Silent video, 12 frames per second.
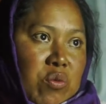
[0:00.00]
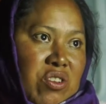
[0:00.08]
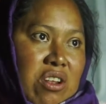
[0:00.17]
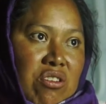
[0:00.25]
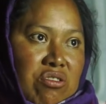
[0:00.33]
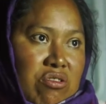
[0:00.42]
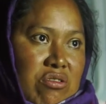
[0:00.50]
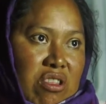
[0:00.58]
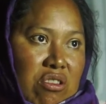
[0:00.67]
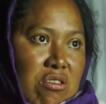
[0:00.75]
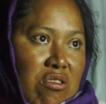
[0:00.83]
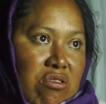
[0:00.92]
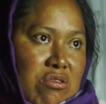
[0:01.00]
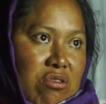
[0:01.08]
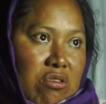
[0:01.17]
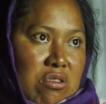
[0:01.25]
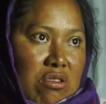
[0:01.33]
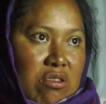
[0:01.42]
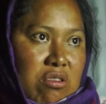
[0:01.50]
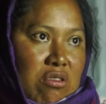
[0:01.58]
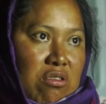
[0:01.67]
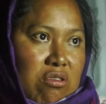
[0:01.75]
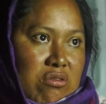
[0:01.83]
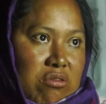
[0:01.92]
pues de los, de todos los
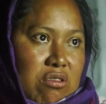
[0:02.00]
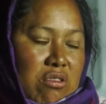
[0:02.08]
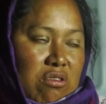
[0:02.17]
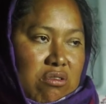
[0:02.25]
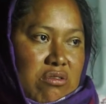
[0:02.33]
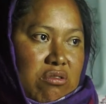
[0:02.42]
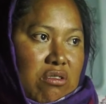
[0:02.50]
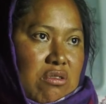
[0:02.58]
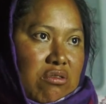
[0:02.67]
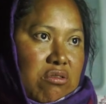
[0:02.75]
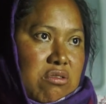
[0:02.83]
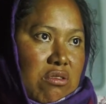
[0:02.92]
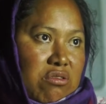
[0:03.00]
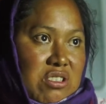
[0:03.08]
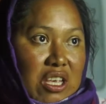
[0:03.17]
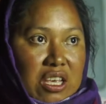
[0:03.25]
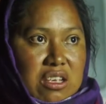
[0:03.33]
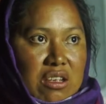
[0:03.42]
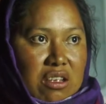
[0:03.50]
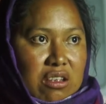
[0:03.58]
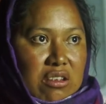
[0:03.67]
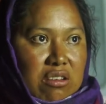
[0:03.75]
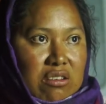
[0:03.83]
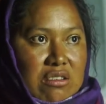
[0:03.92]
los, los, los, los que
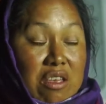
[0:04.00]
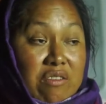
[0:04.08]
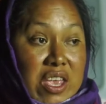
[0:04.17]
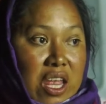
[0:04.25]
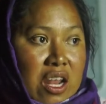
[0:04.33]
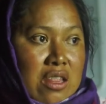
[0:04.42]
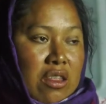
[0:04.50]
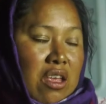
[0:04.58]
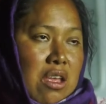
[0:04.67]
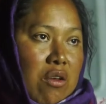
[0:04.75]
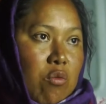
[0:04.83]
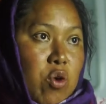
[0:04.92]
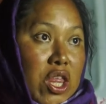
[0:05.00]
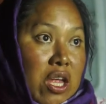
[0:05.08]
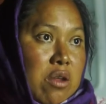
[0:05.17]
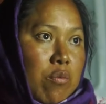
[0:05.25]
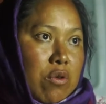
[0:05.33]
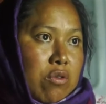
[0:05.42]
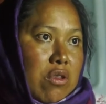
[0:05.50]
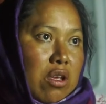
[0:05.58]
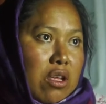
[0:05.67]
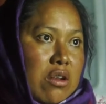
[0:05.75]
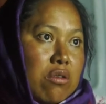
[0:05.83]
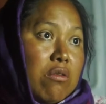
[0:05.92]
debieran de cuidar y
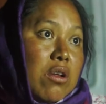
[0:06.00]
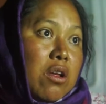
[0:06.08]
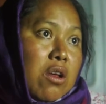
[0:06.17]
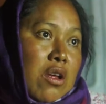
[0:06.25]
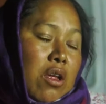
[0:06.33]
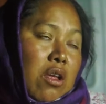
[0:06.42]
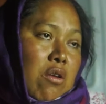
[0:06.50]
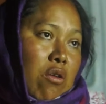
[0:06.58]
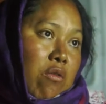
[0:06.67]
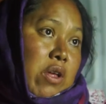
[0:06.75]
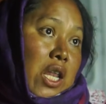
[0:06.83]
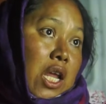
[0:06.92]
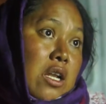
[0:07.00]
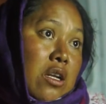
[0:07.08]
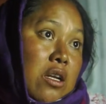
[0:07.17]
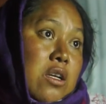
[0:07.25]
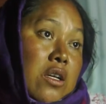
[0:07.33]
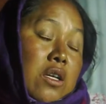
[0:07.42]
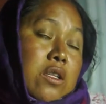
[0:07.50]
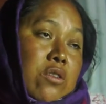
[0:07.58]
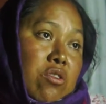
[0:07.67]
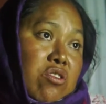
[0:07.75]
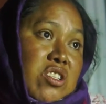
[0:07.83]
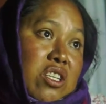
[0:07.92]
proteger, ¿no? O velar.
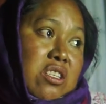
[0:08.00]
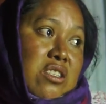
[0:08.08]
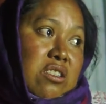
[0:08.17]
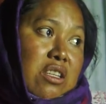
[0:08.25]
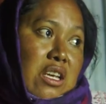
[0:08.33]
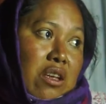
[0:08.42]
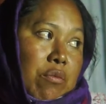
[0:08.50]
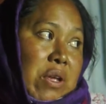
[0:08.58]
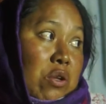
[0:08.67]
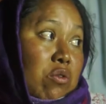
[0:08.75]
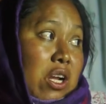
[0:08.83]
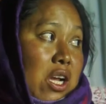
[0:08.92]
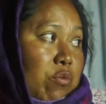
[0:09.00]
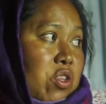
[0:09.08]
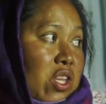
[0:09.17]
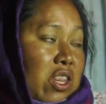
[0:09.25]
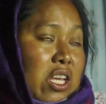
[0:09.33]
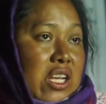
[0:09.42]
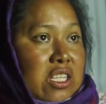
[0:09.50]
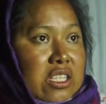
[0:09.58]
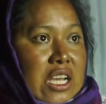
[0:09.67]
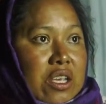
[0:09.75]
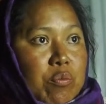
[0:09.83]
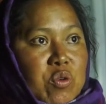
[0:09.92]
Entonces, este, ven una camioneta que es
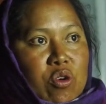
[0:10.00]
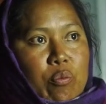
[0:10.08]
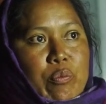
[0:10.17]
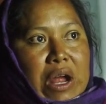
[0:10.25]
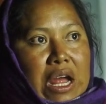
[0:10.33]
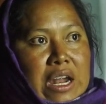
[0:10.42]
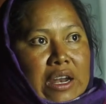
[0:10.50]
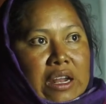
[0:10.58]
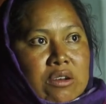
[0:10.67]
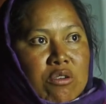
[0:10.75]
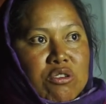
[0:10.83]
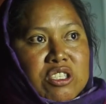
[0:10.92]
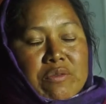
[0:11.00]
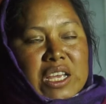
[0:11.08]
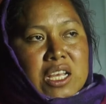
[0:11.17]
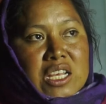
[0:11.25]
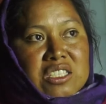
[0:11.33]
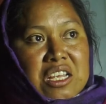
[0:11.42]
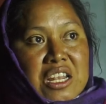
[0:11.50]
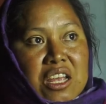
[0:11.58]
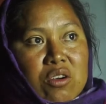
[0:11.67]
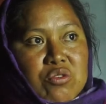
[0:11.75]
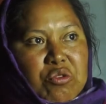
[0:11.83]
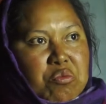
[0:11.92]
de aquí, pues lo paran. O si ven que es de
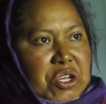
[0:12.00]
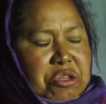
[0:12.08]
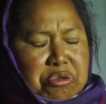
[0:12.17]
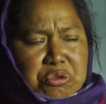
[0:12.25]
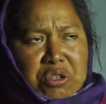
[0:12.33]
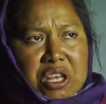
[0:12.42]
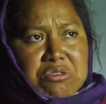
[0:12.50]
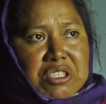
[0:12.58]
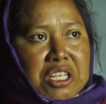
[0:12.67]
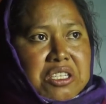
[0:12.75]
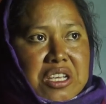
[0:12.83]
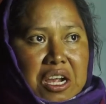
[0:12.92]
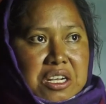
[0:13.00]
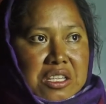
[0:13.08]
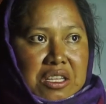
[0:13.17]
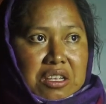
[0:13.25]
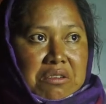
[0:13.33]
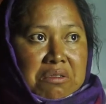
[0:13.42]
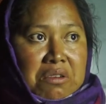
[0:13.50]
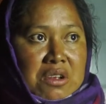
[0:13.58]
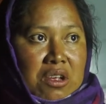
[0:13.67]
lejos, como que de todos lados quieren sacar dinero.